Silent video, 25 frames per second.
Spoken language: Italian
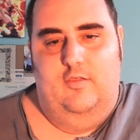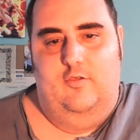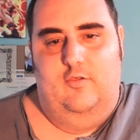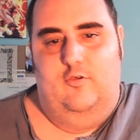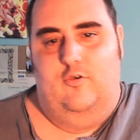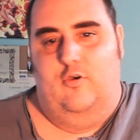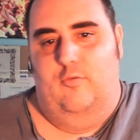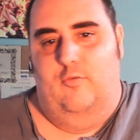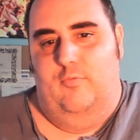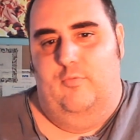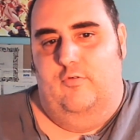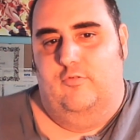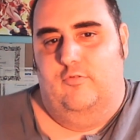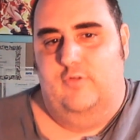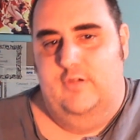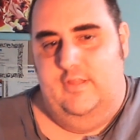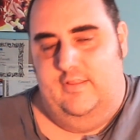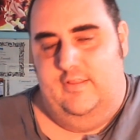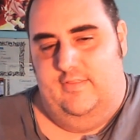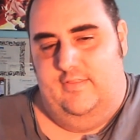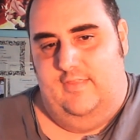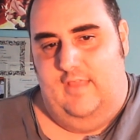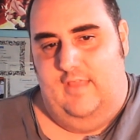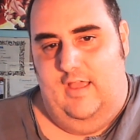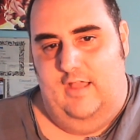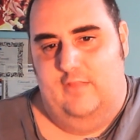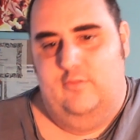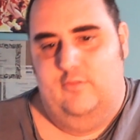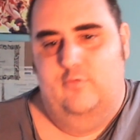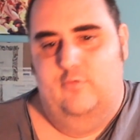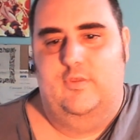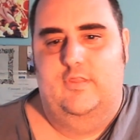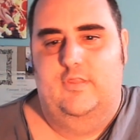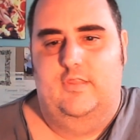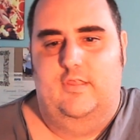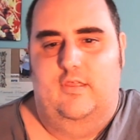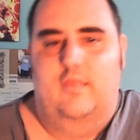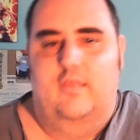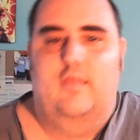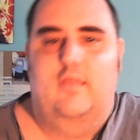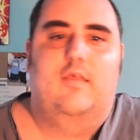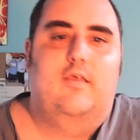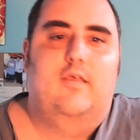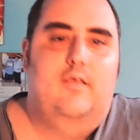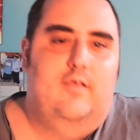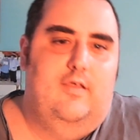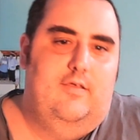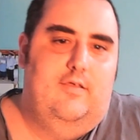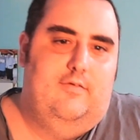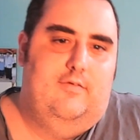come avevo iniziato, quindi
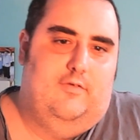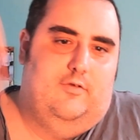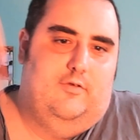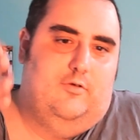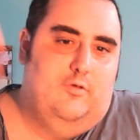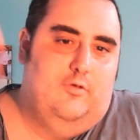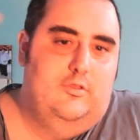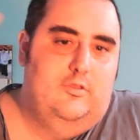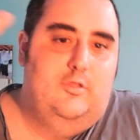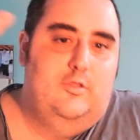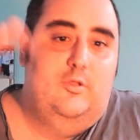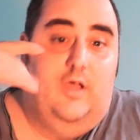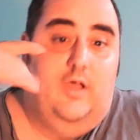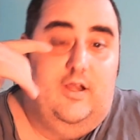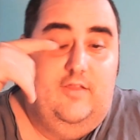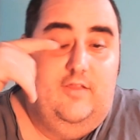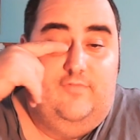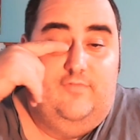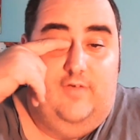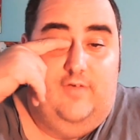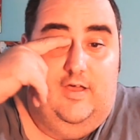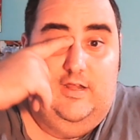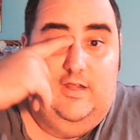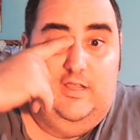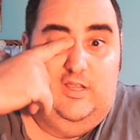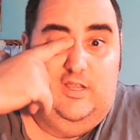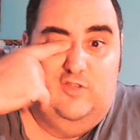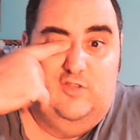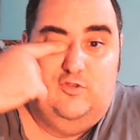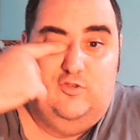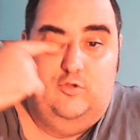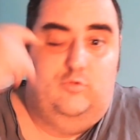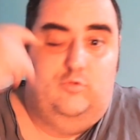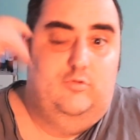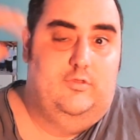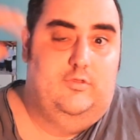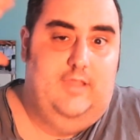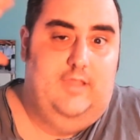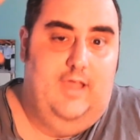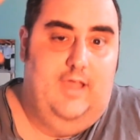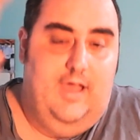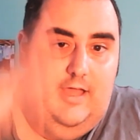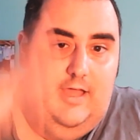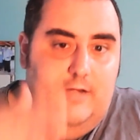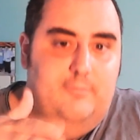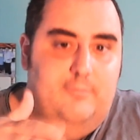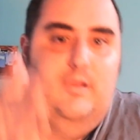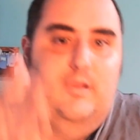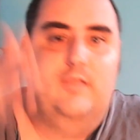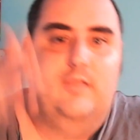eh, continuare a fare che so, tutta
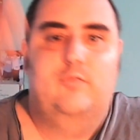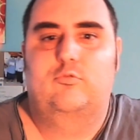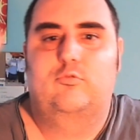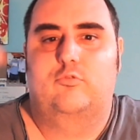erba, tutto